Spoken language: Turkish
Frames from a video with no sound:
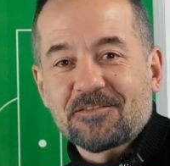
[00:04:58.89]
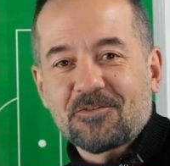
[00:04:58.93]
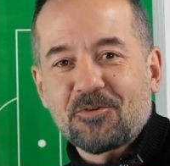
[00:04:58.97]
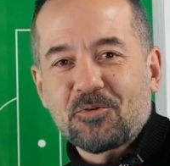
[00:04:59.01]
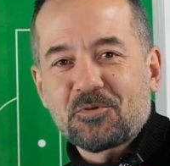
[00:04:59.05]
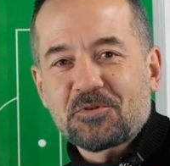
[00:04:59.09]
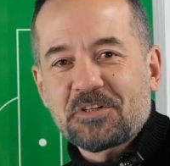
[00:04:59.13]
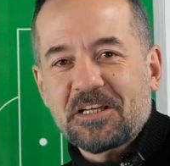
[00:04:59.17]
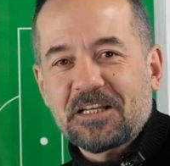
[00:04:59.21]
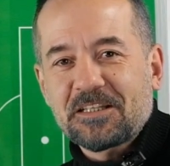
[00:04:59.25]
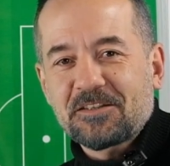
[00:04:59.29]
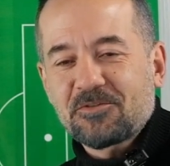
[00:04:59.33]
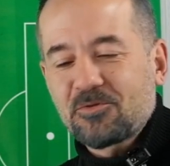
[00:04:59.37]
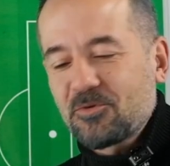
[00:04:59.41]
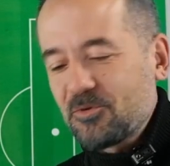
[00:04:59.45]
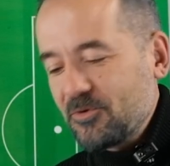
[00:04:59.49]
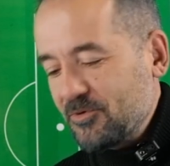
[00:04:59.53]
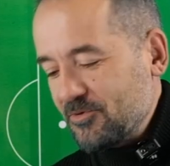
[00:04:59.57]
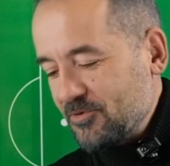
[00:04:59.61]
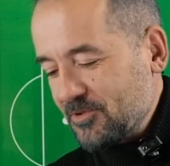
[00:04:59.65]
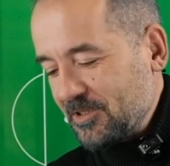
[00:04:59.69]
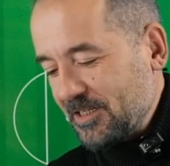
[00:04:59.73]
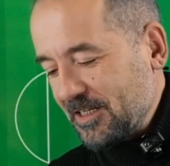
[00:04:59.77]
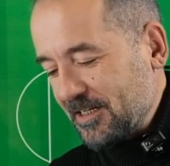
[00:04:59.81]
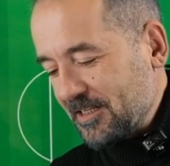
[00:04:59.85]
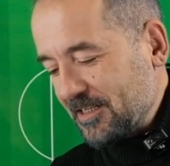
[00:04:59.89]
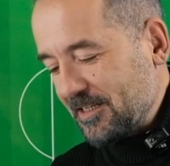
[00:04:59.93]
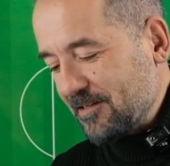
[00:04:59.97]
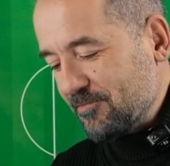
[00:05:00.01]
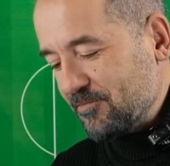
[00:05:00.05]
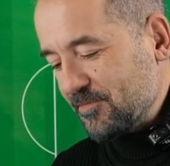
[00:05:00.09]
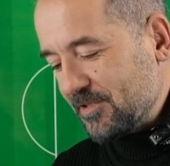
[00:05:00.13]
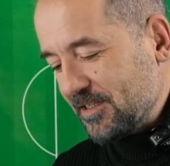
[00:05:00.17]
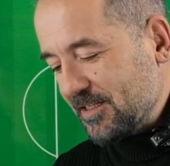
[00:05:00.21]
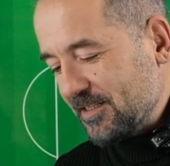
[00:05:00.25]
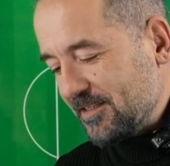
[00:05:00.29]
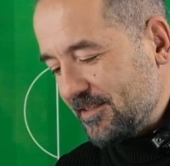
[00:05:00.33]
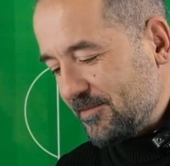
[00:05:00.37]
Trossard da
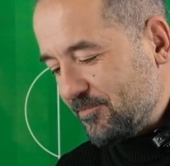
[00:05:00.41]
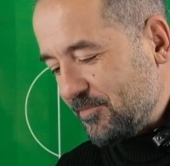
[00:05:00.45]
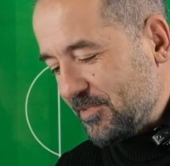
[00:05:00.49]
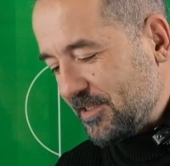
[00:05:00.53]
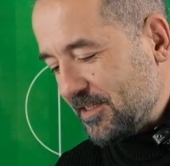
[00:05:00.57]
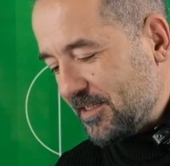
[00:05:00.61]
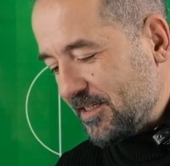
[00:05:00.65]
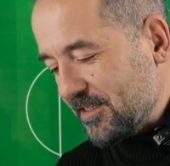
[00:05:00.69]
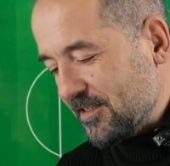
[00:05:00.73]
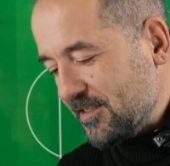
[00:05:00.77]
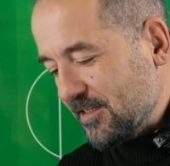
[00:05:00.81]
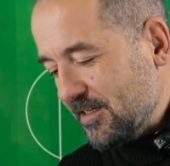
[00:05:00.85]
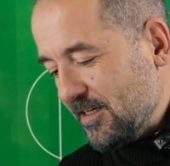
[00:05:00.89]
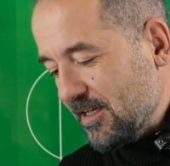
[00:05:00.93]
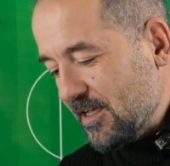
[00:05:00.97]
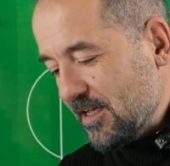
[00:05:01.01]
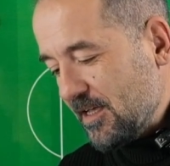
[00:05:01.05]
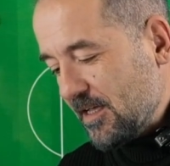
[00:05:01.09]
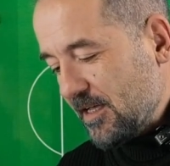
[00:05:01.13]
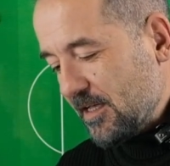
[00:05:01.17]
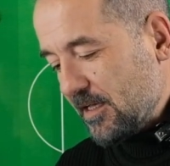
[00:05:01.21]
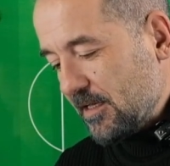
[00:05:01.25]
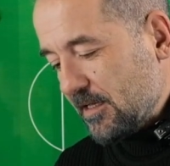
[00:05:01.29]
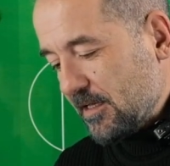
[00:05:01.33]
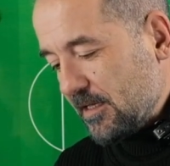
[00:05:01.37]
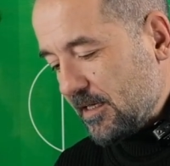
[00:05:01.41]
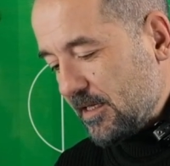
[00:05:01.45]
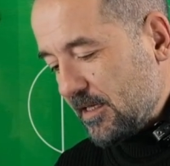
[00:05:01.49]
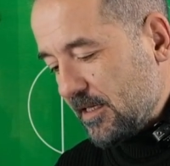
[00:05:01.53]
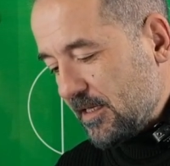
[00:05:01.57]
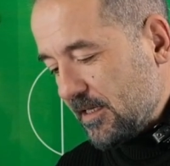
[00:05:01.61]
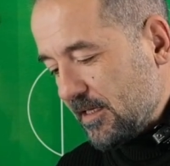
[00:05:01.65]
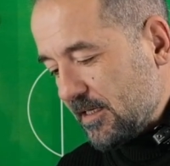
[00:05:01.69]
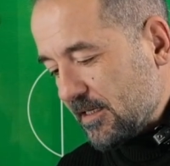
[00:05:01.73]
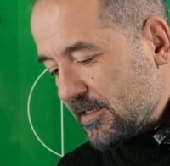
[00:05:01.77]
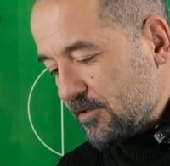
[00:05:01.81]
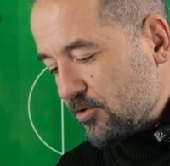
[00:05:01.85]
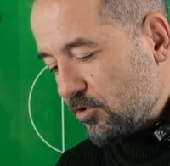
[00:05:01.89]
oyunculardan biri, biriydi. E,